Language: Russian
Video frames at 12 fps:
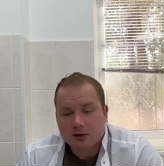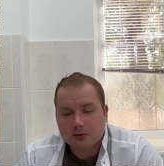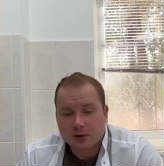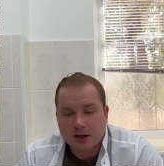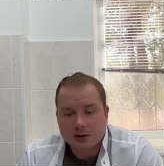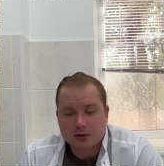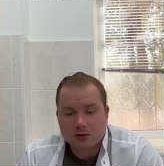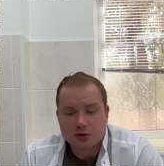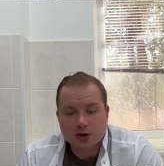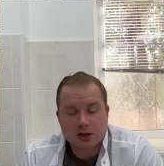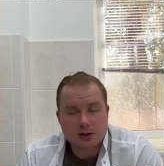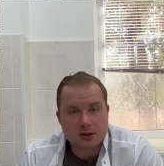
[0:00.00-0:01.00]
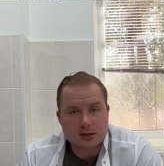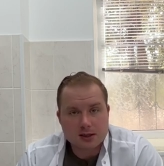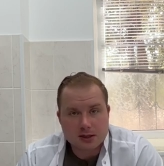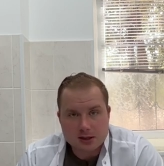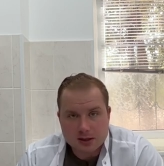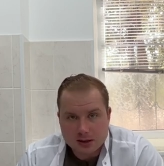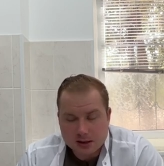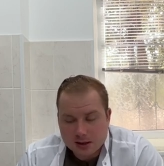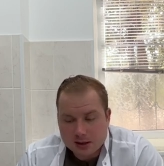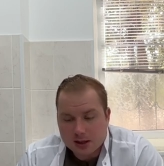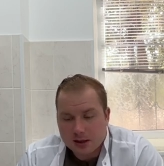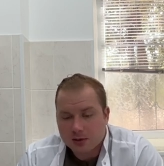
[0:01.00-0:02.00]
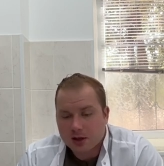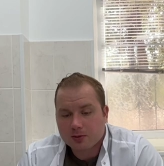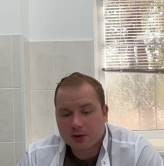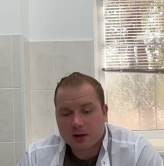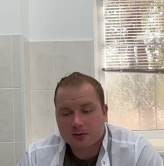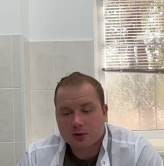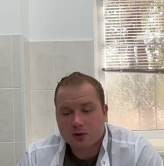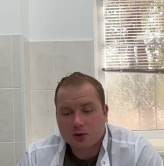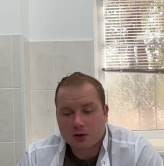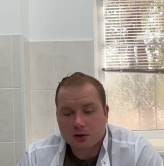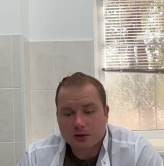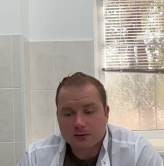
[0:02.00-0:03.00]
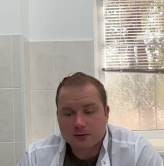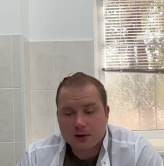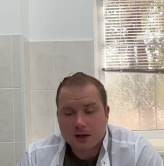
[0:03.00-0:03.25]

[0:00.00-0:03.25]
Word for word: в плане нарушения деятельности самих половых органов.